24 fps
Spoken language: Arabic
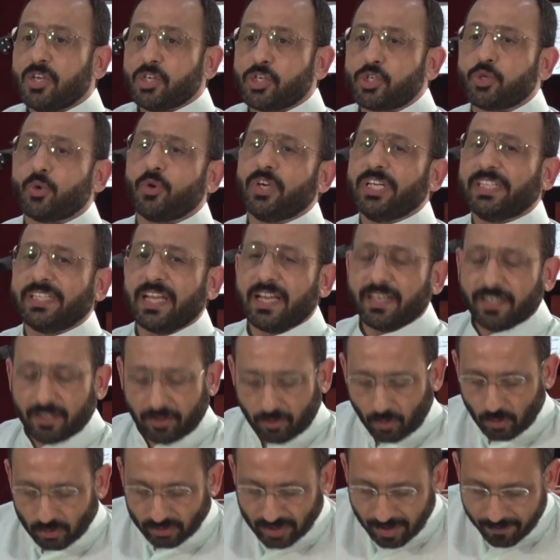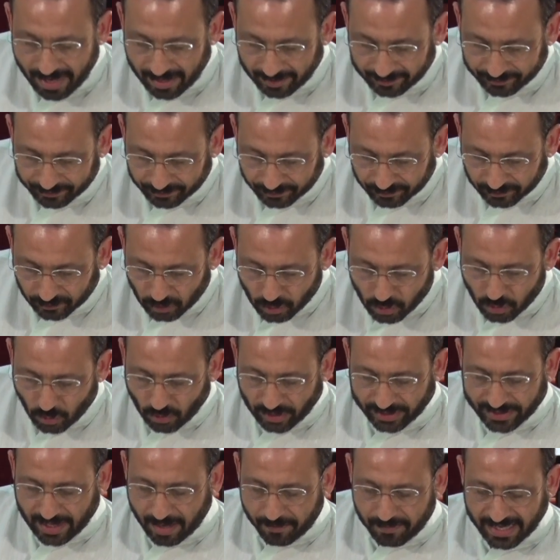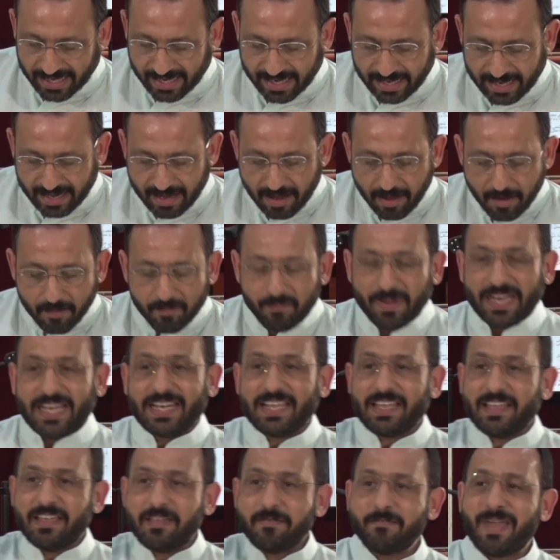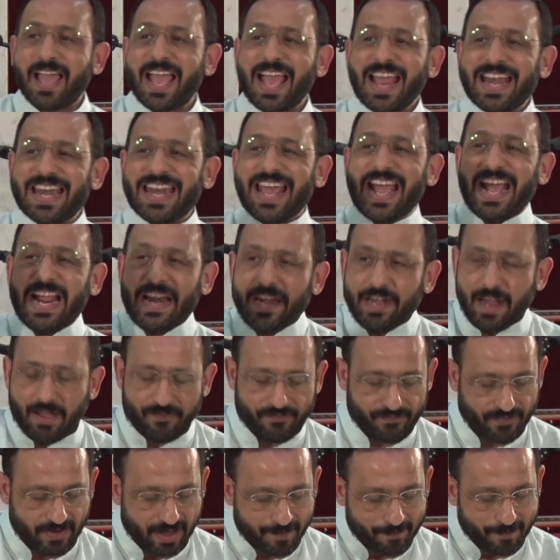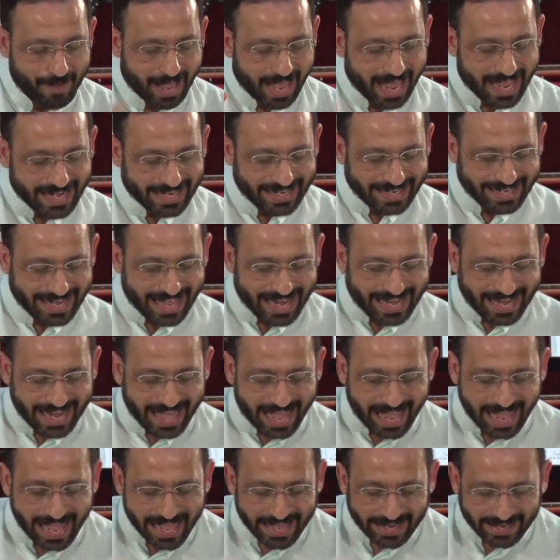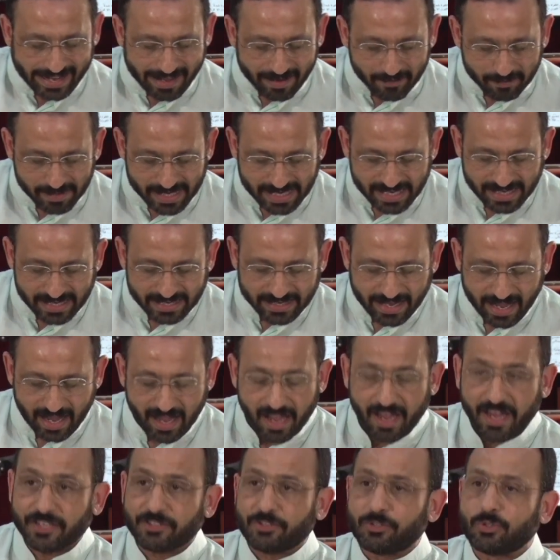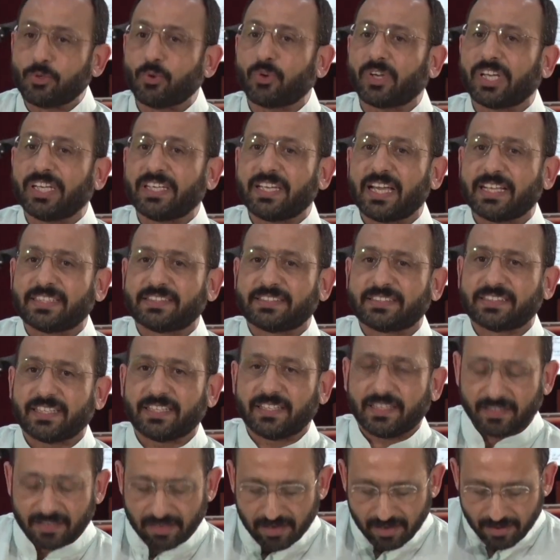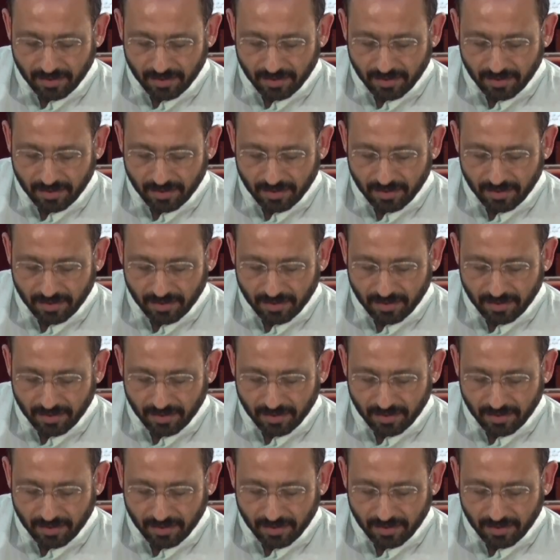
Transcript: شهد للقدماء شهد بايه بالايمان نفهم ان العالمين اتقنت